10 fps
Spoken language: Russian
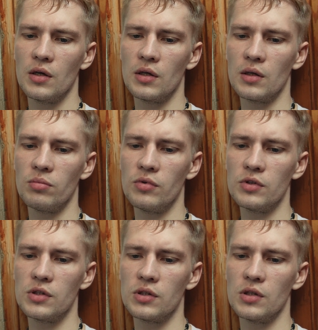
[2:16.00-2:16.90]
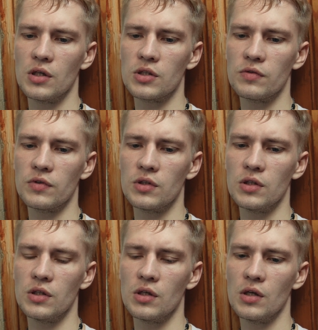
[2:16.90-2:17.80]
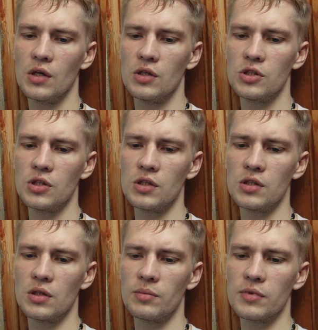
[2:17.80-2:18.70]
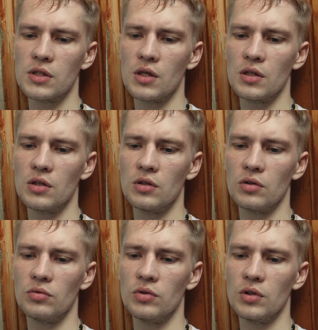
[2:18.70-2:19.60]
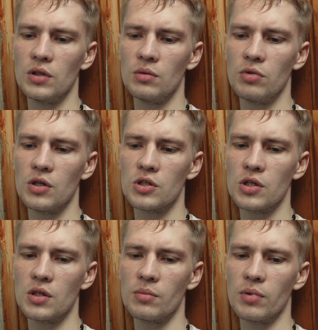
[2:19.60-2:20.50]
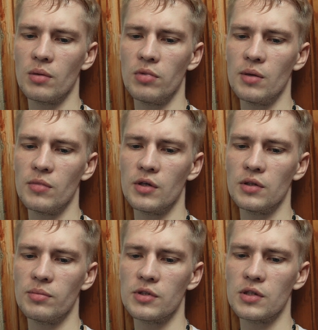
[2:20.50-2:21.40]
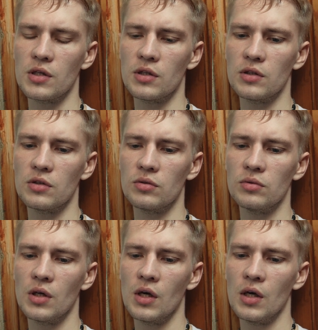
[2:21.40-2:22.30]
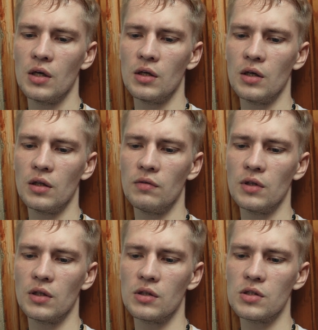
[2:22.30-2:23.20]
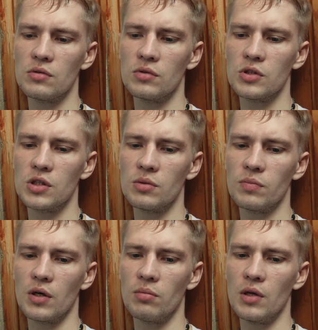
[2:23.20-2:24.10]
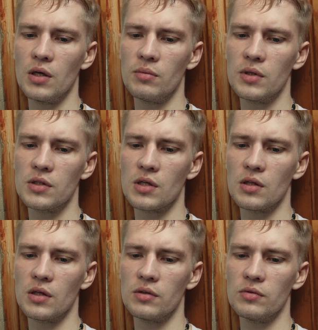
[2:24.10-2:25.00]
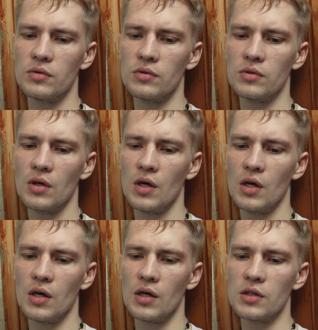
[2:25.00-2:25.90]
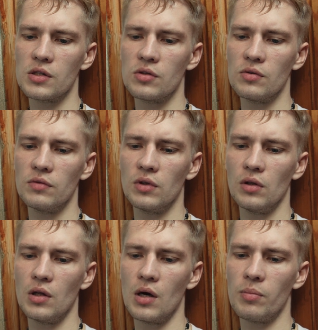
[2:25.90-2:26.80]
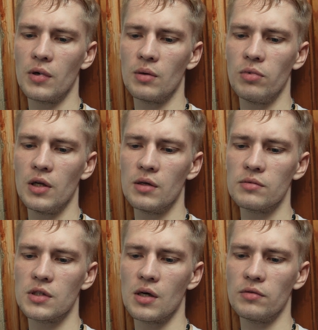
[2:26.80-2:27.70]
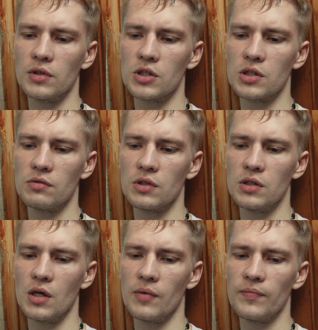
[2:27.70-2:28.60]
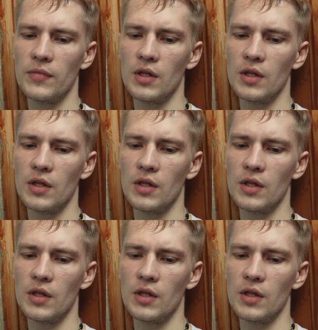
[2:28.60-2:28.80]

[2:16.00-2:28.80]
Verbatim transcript: работе и даже в книге. Счастье – это постоянный труд, ибо решение проблем – это постоянный труд. И ответы на сегодняшние проблемы закладывают основу для проблем завтрашнего дня.